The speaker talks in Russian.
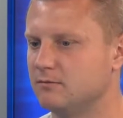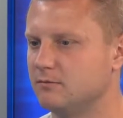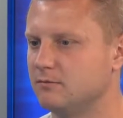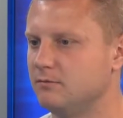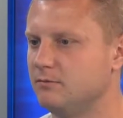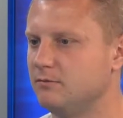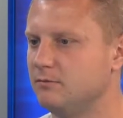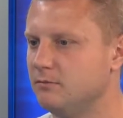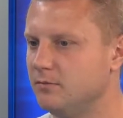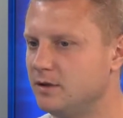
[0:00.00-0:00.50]

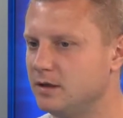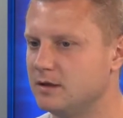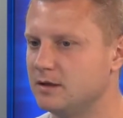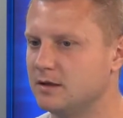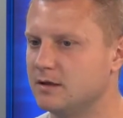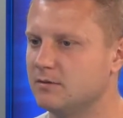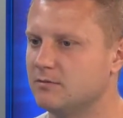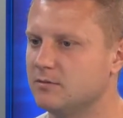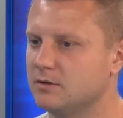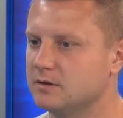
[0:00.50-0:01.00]

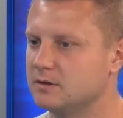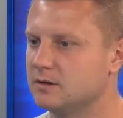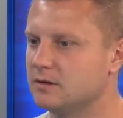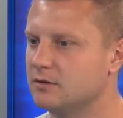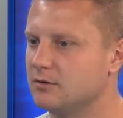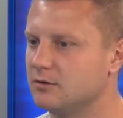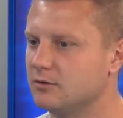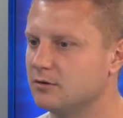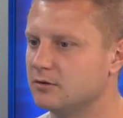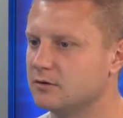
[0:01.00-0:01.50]
Битиком был
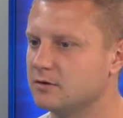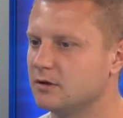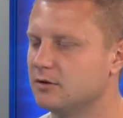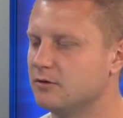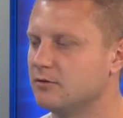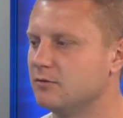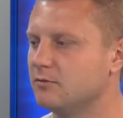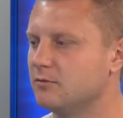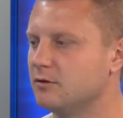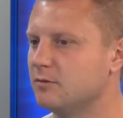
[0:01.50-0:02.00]
стадион.
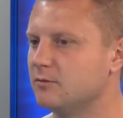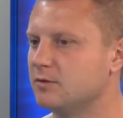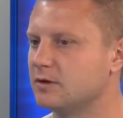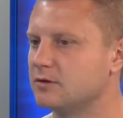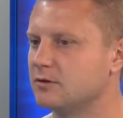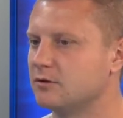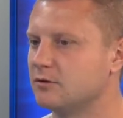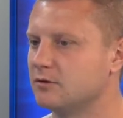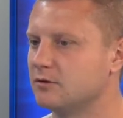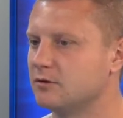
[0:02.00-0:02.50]
Стадион был
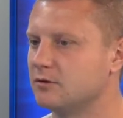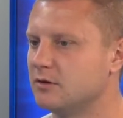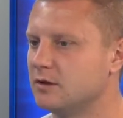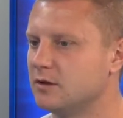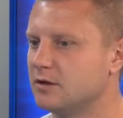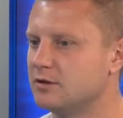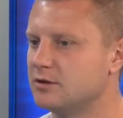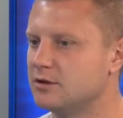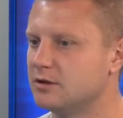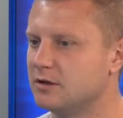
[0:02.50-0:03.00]
построен
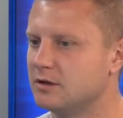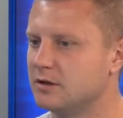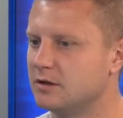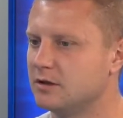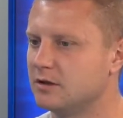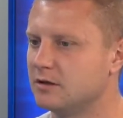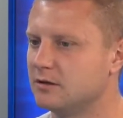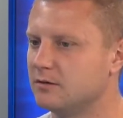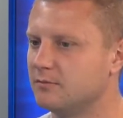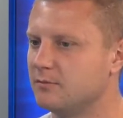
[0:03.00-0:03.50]

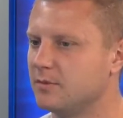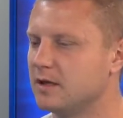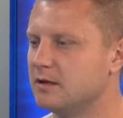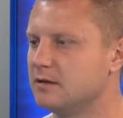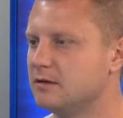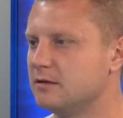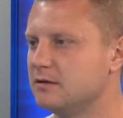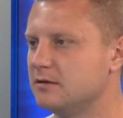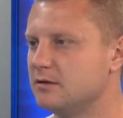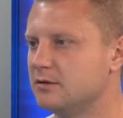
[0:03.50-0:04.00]
4-5
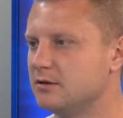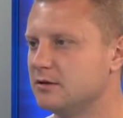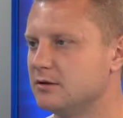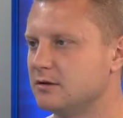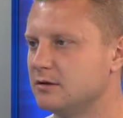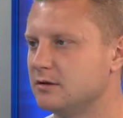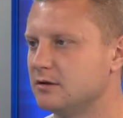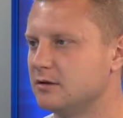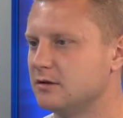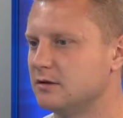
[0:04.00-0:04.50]
тысяч
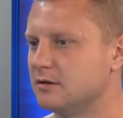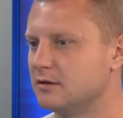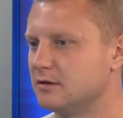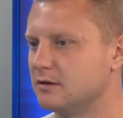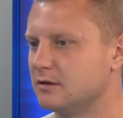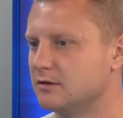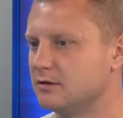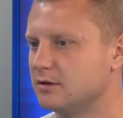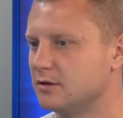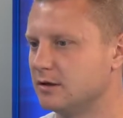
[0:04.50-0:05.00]

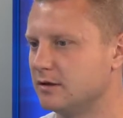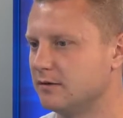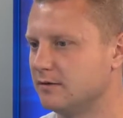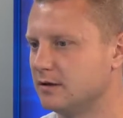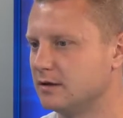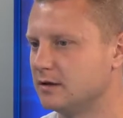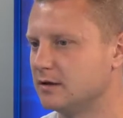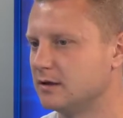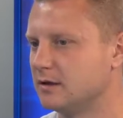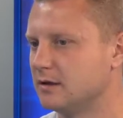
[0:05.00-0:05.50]

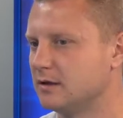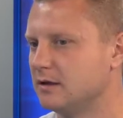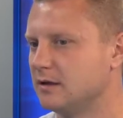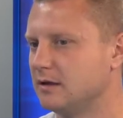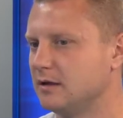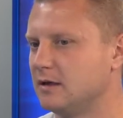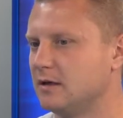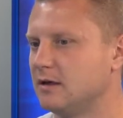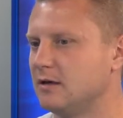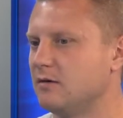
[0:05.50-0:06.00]
человек
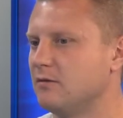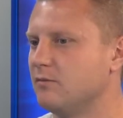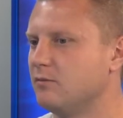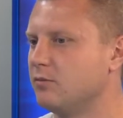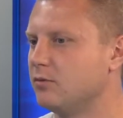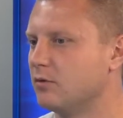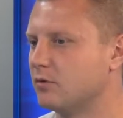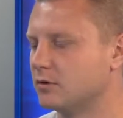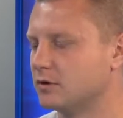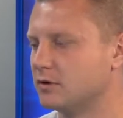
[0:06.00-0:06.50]

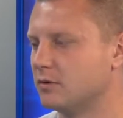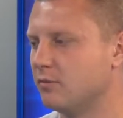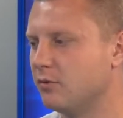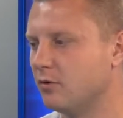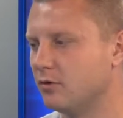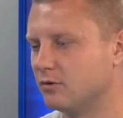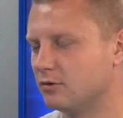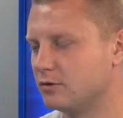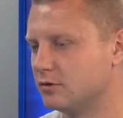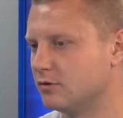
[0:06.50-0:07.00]
просто
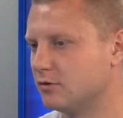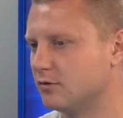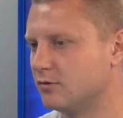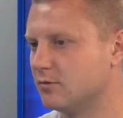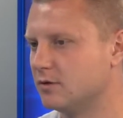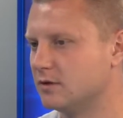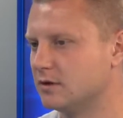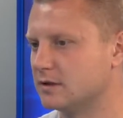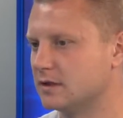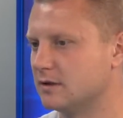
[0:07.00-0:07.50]
полностью он
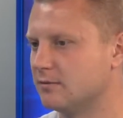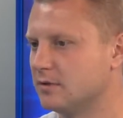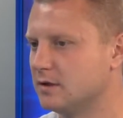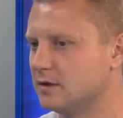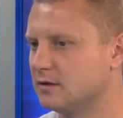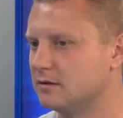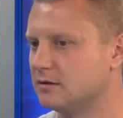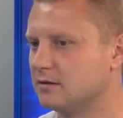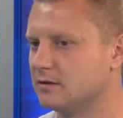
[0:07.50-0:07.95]
был забит.